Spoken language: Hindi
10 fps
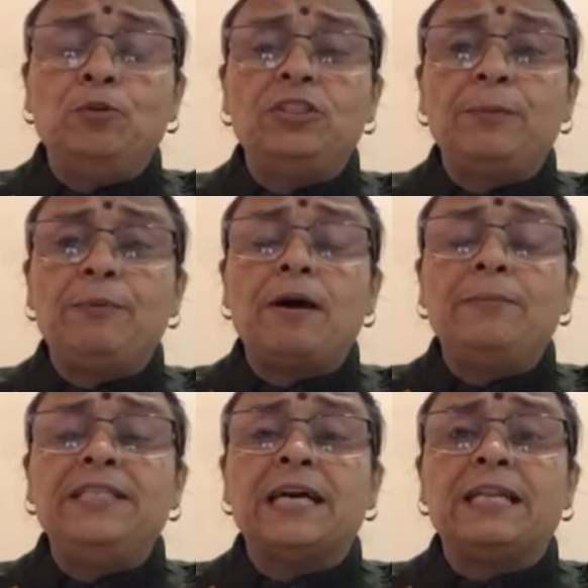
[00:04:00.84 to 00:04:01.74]
बुद्ध से
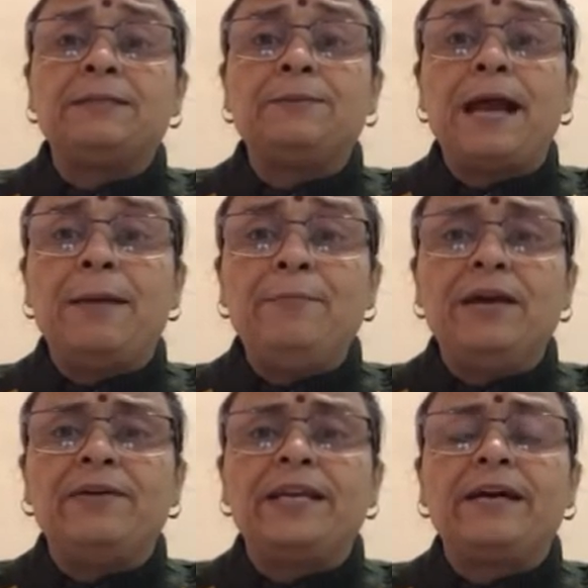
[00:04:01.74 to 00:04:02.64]
प्रभावी जातक जब एम
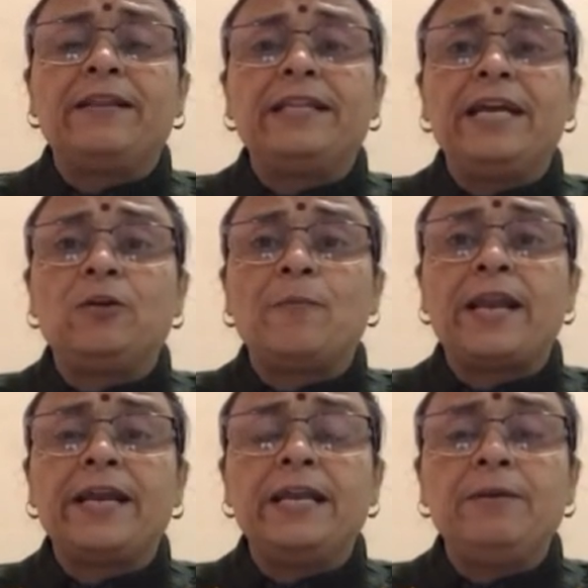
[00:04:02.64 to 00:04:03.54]
वगैरह करते हैं तो
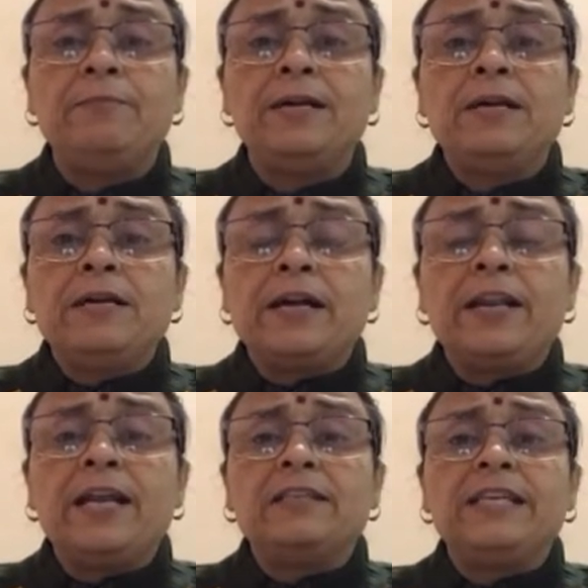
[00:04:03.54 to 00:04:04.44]
मार्केटिंग
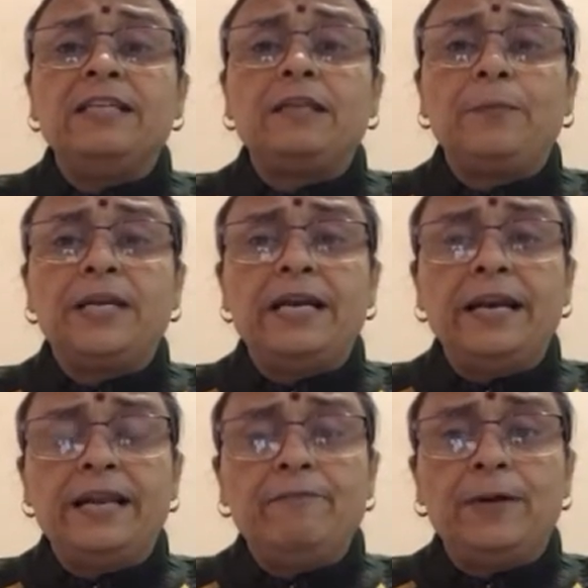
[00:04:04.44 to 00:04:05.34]
करना सेल्स
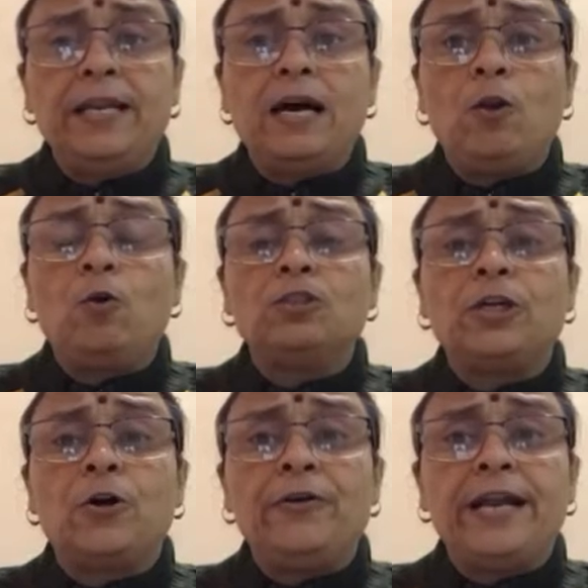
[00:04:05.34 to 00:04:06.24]
रिप्रेजेंटेटिव बनना लोगों से
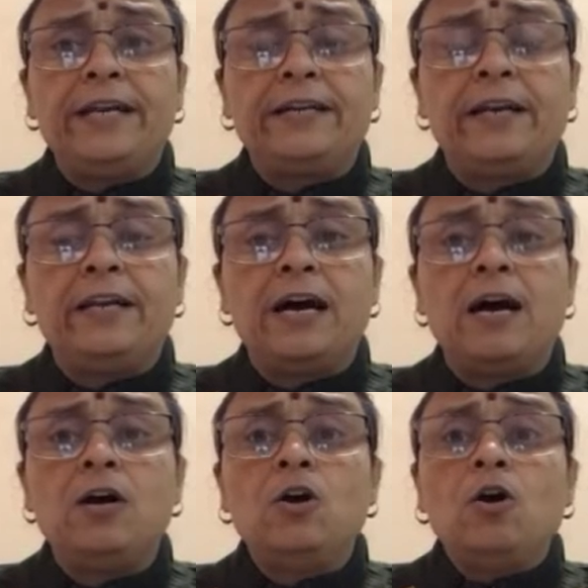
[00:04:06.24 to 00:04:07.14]
कॉन्टैक्ट करना
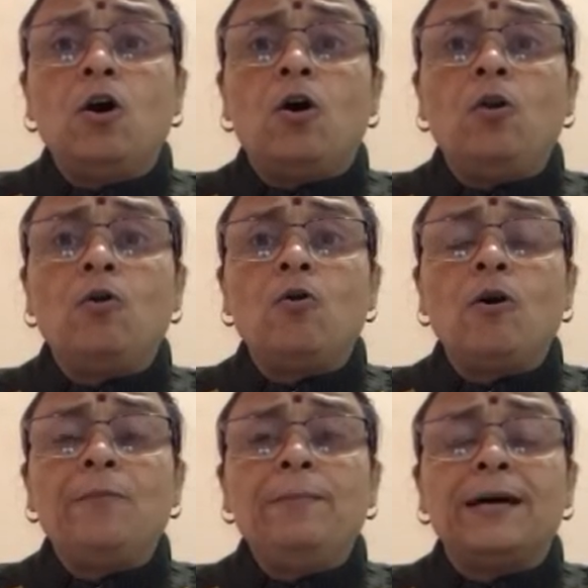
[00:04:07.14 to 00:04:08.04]
और लोगों
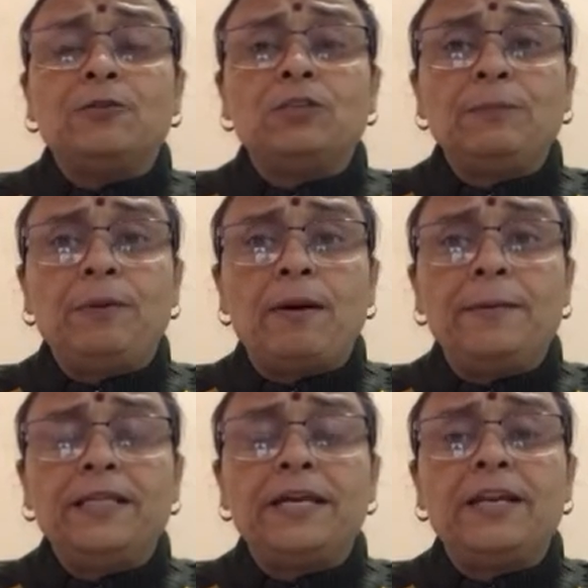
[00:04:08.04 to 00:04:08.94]
को अपनी बातों से
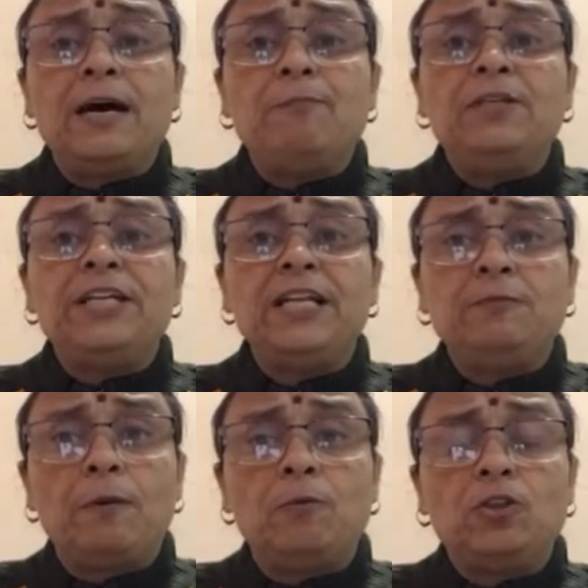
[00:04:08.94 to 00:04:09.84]
प्रभावित करना अपनी सेल्स
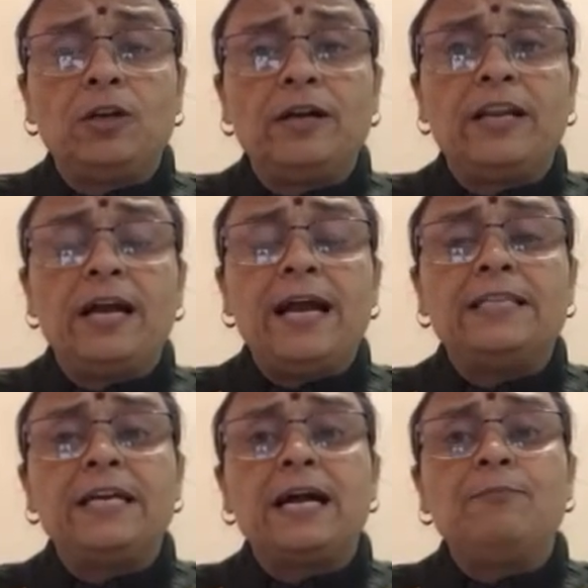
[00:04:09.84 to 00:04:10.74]
प्रमोशन करना
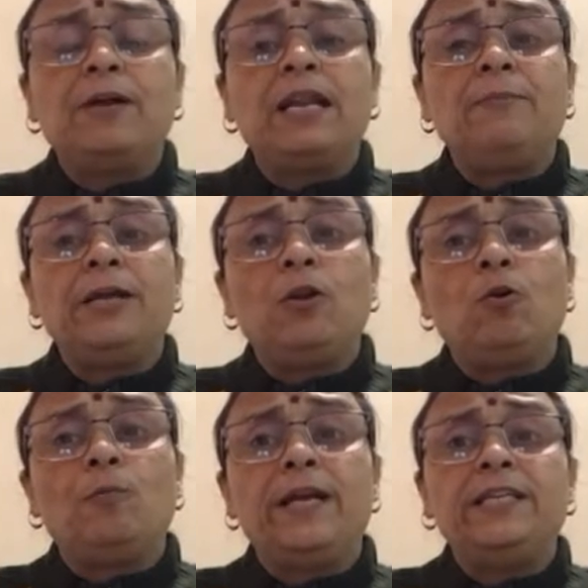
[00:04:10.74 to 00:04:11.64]
ऐसे काम करने में ये
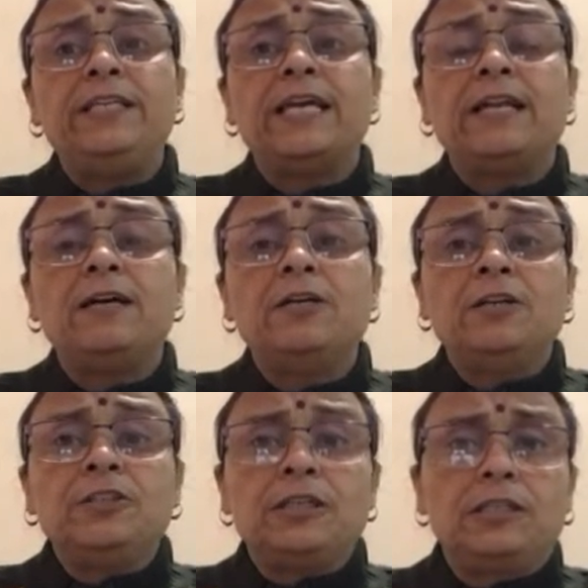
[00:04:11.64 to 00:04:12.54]
लोग बड़े ही ज़्यादा
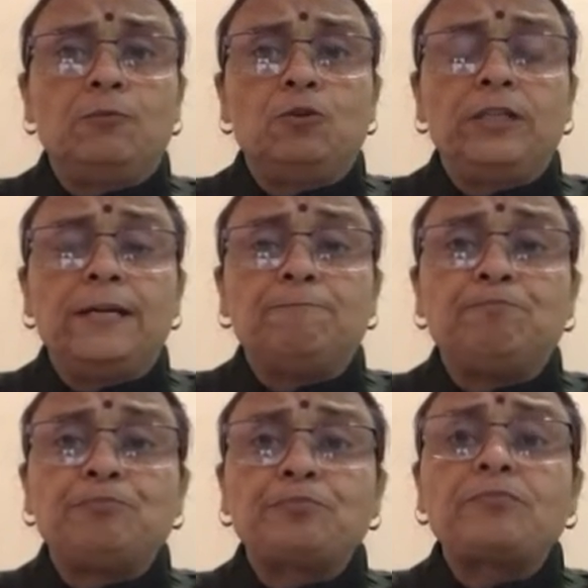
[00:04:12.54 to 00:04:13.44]
सक्षम होते
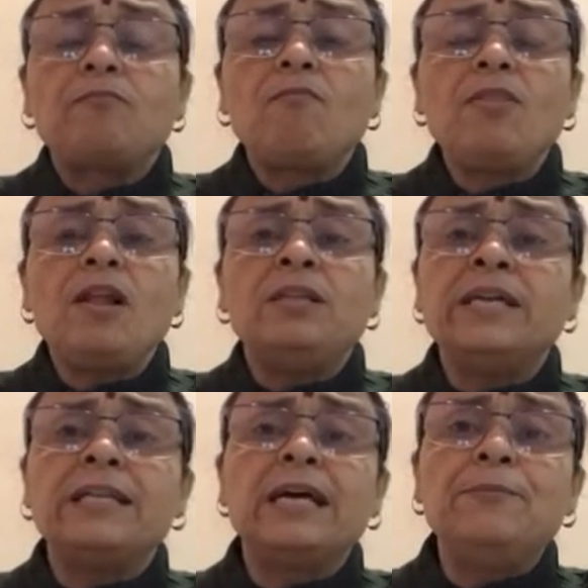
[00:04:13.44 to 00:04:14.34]
हैं
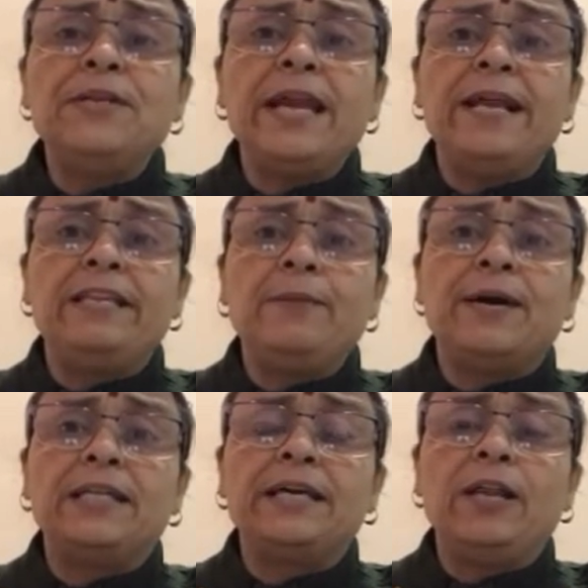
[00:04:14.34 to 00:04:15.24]
जहाँ तक हम इनकी हेल्थ की
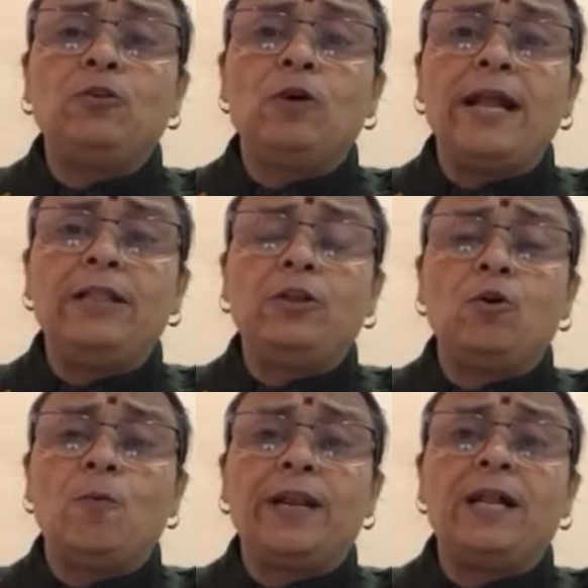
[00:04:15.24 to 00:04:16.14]
बात करें तो हेल्थ
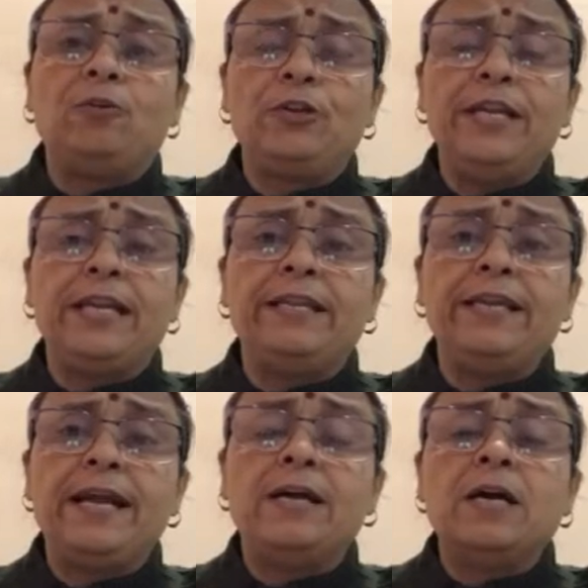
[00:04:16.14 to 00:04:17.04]
ओवरऑल तो ठीक
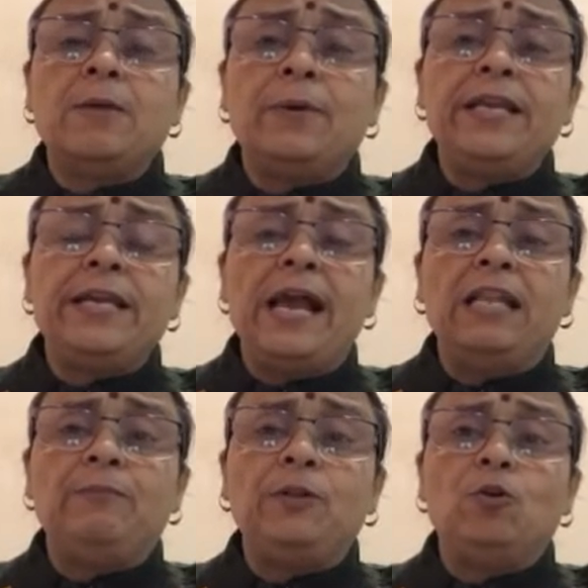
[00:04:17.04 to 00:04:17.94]
रहती है पर इनकी
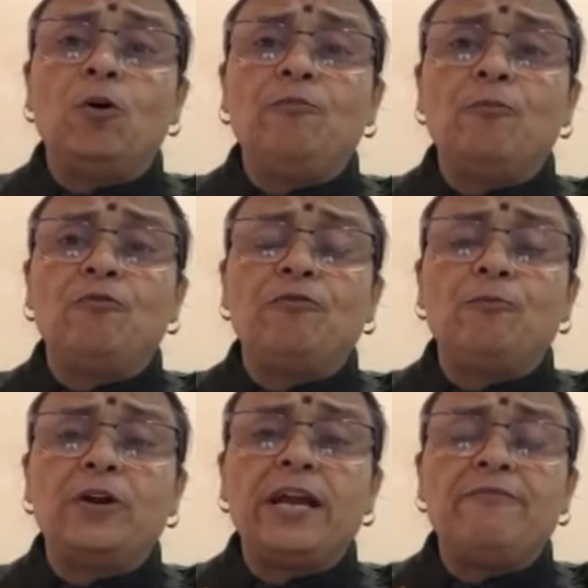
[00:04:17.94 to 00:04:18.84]
हेल्थ में दो
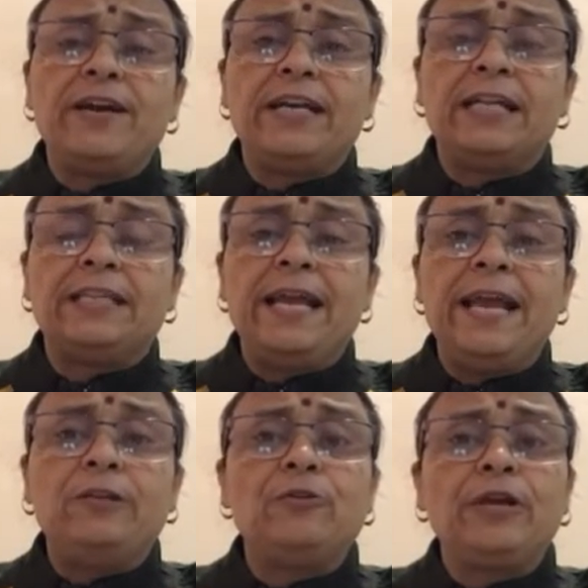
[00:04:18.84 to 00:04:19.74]
मुख्य इफेक्ट आते हैं
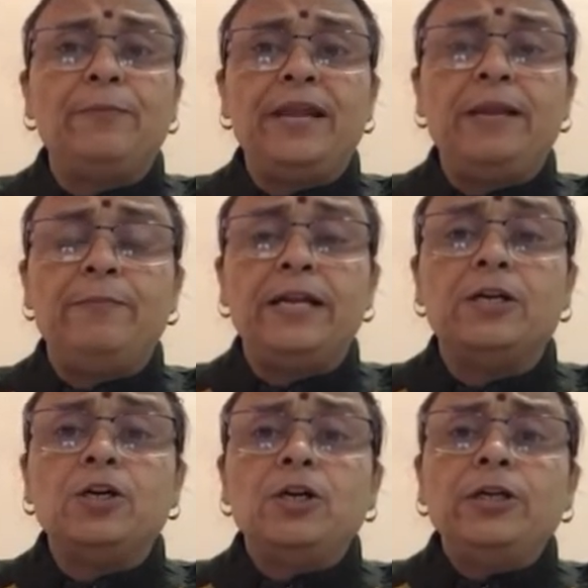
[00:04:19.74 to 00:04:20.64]
एक तो इनके ब्रेन में
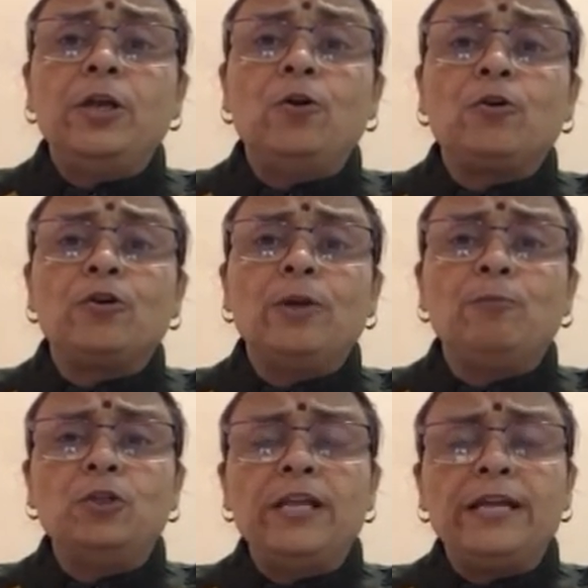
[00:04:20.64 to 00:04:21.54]
ये लोग क्योंकि
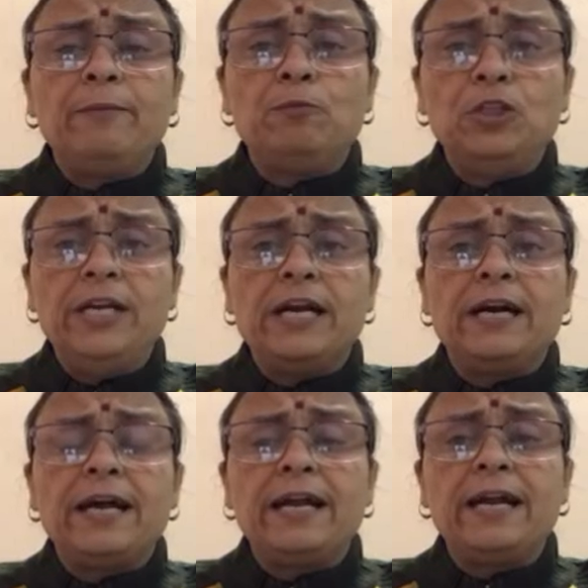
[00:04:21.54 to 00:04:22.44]
बुद्ध इनके बुद्धि का
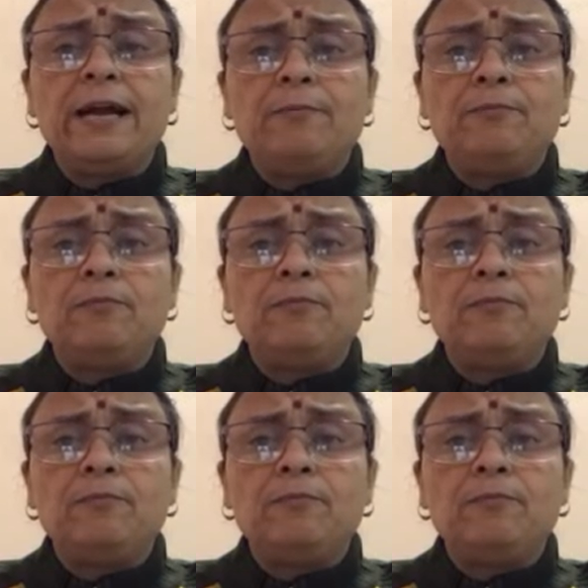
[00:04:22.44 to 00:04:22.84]
कारक है